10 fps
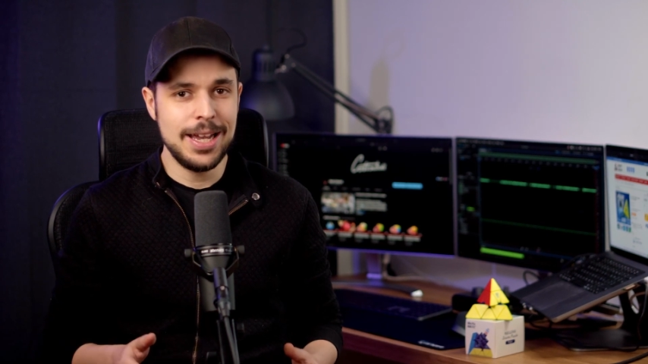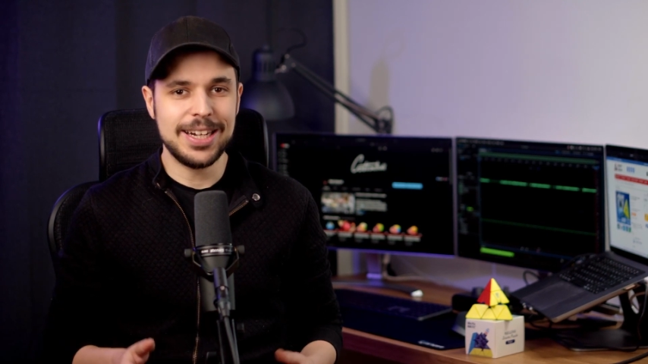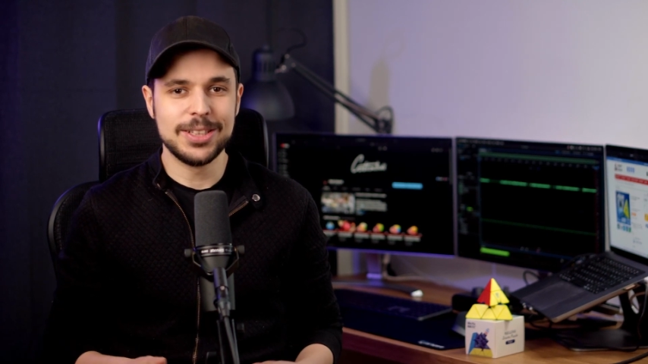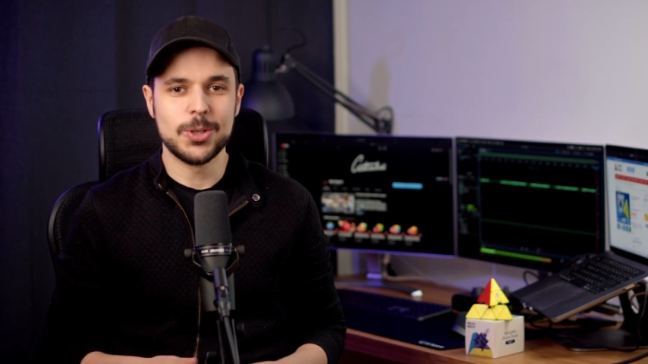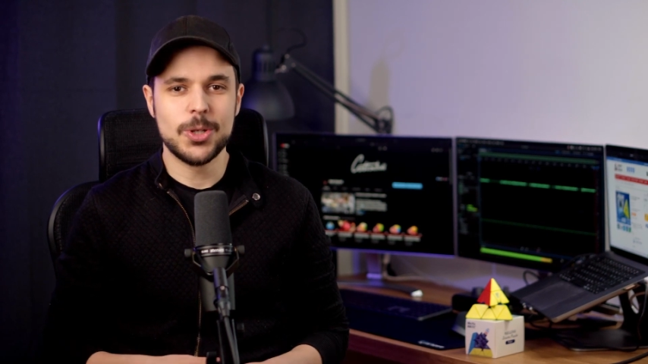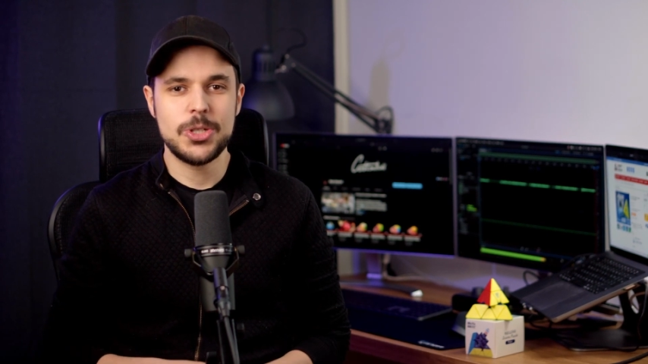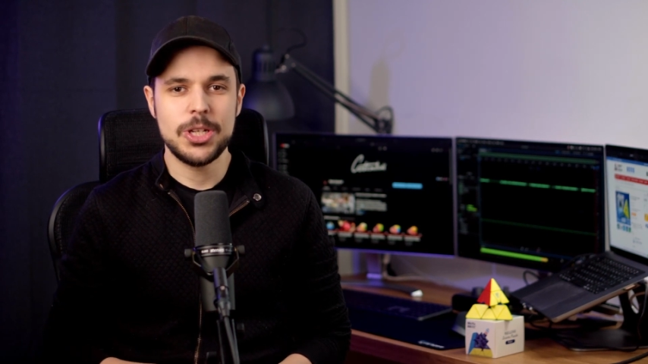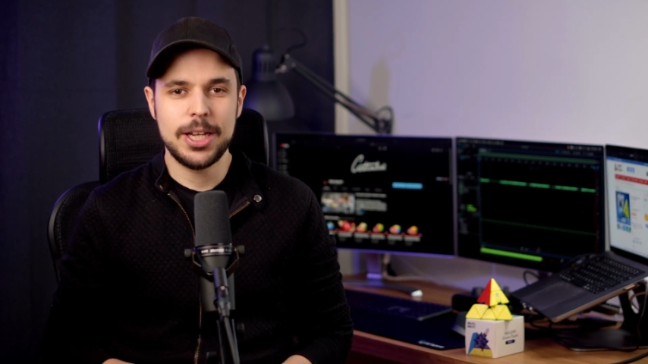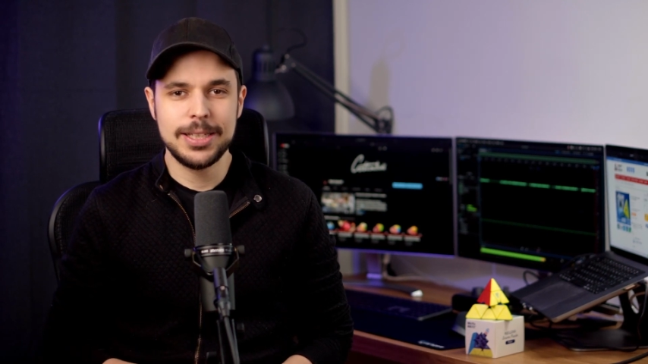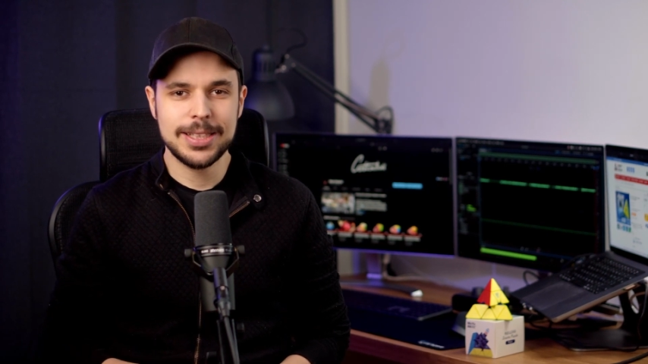a to
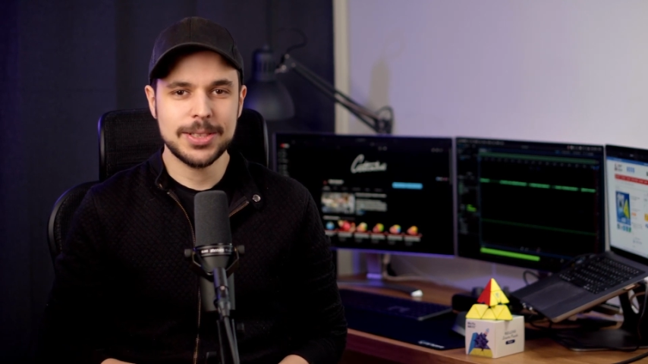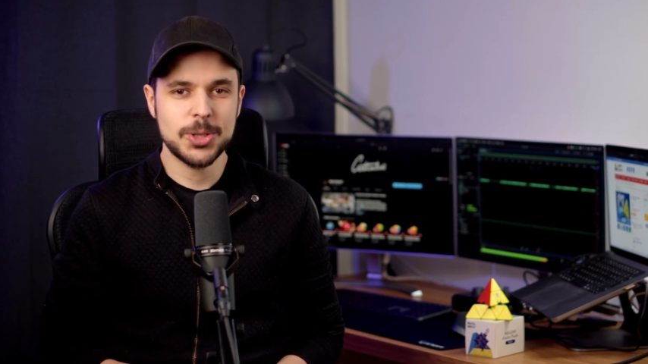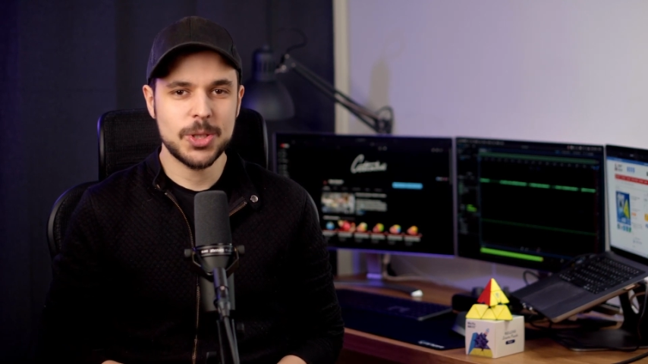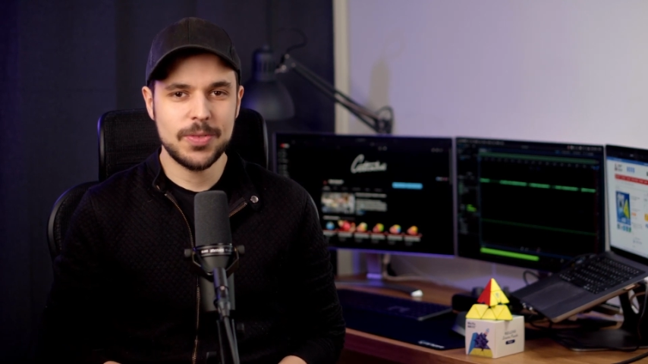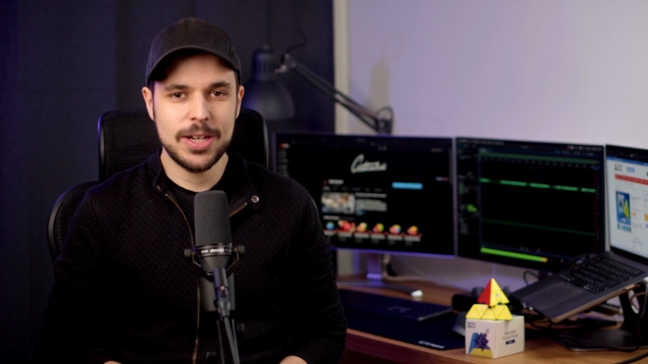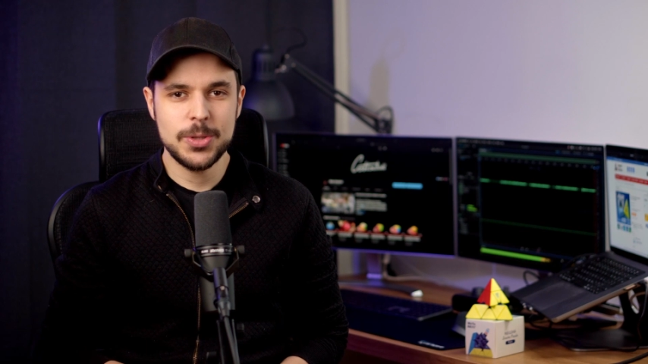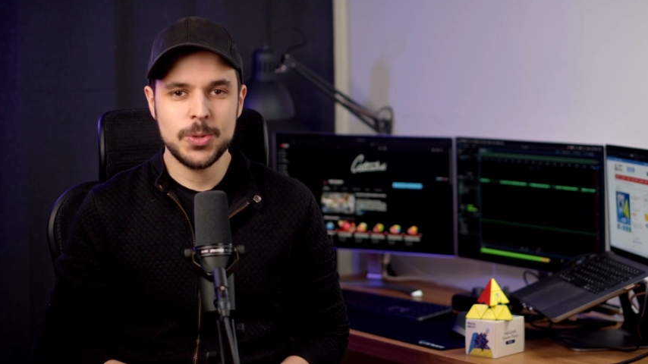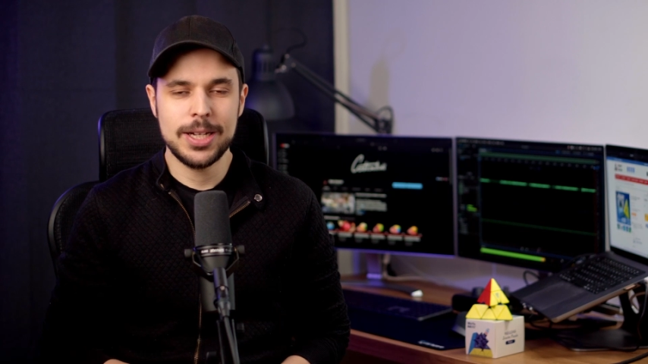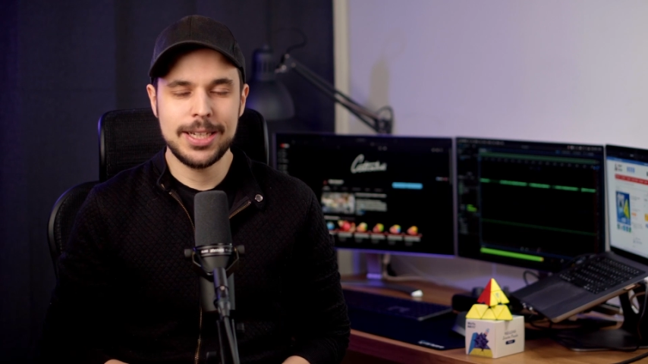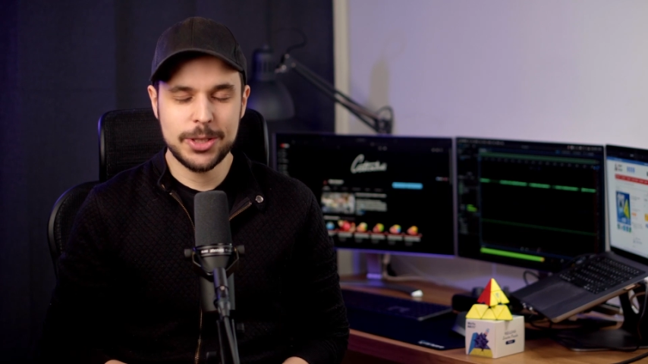dzięki
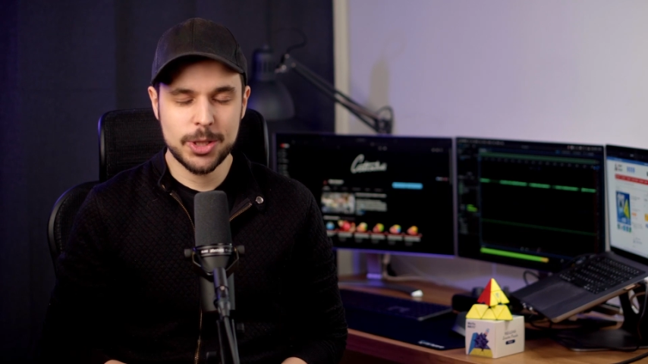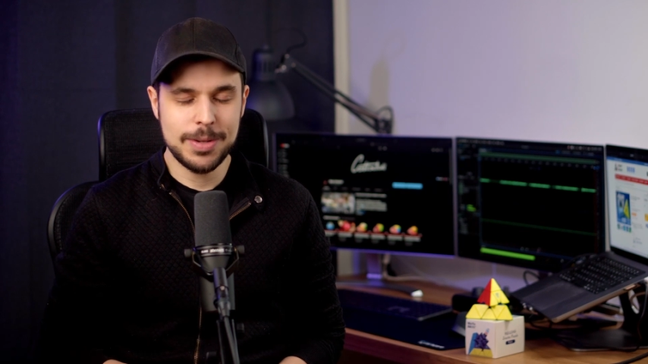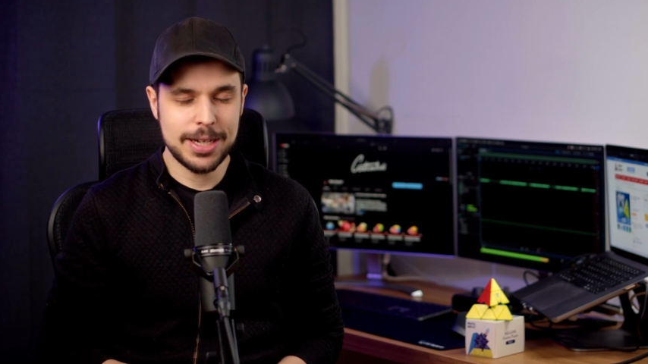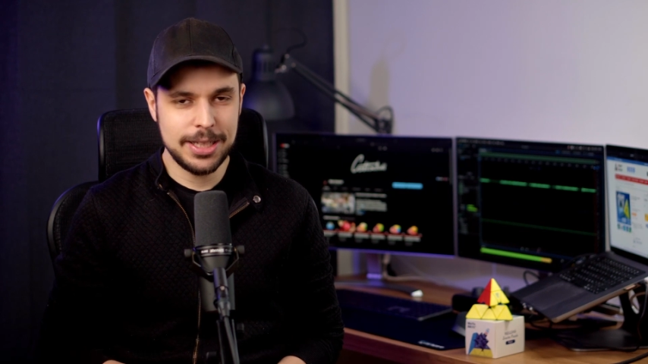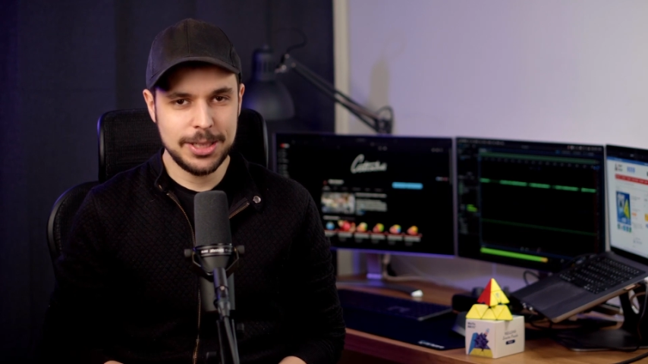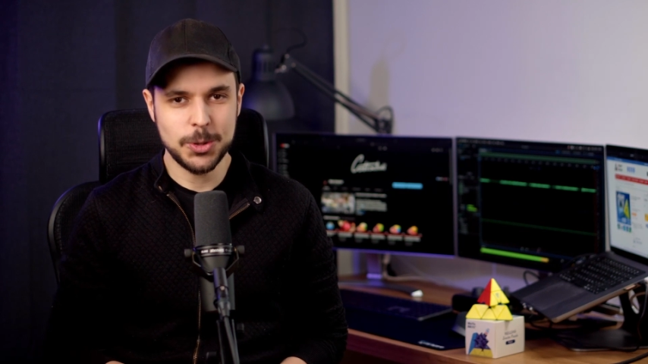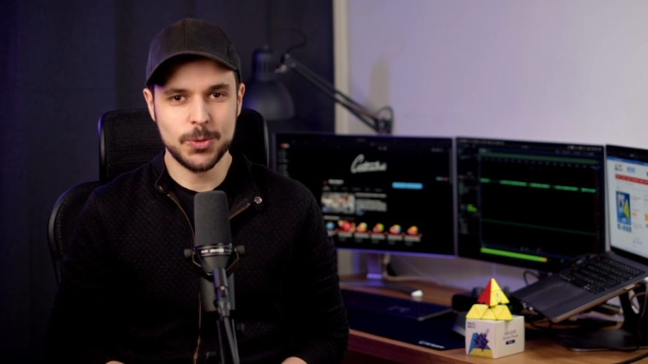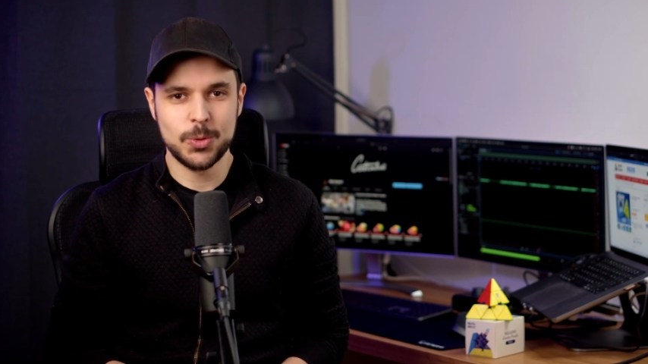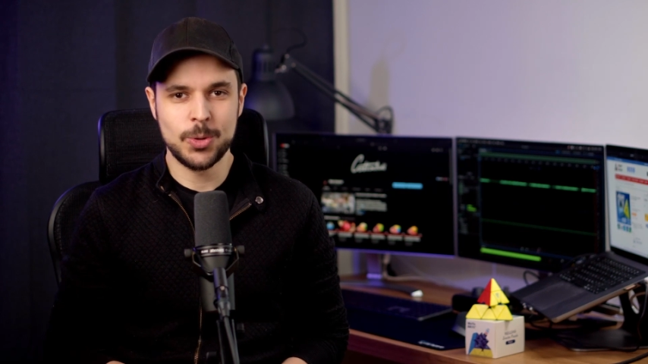zastosowaniu elektromagnesów,